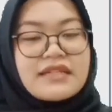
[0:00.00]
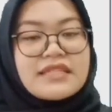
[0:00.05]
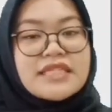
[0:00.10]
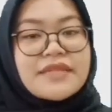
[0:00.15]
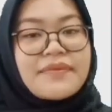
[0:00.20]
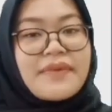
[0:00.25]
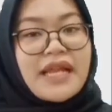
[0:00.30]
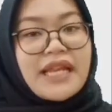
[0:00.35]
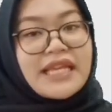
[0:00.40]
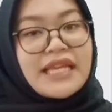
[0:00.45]

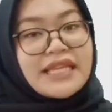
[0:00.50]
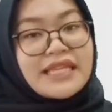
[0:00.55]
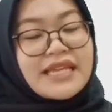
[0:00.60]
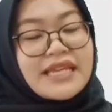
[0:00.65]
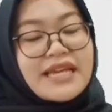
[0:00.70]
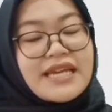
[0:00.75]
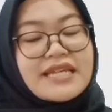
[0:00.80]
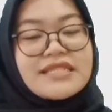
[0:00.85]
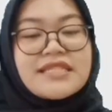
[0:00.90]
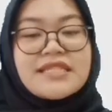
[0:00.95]

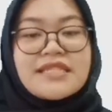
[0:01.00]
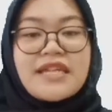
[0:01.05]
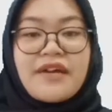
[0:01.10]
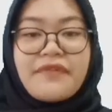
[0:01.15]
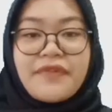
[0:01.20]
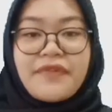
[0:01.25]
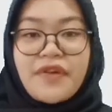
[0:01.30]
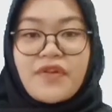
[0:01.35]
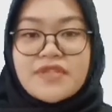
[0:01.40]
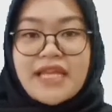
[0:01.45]
Sebaliknya, jika
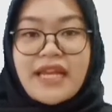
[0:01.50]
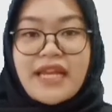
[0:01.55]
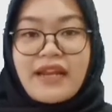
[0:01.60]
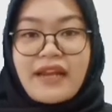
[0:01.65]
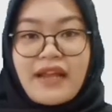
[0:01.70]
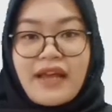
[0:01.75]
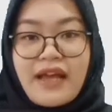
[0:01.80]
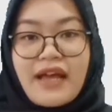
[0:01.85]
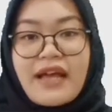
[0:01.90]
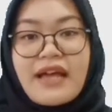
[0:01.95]
virus
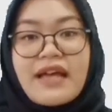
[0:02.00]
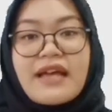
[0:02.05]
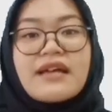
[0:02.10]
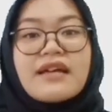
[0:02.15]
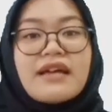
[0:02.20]
RNA,